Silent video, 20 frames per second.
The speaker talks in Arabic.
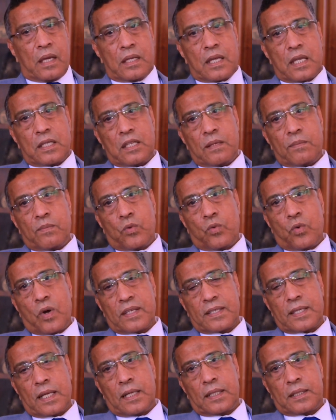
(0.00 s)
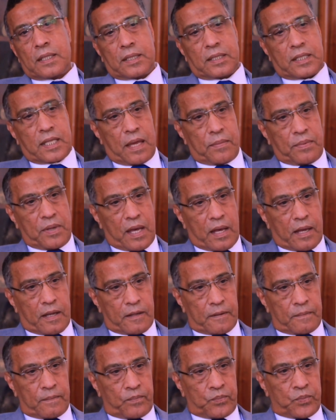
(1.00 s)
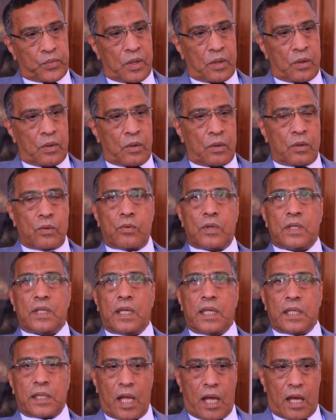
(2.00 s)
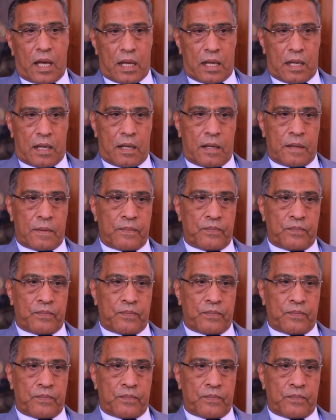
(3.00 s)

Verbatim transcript: يجب مواصلة التعبئة والنضال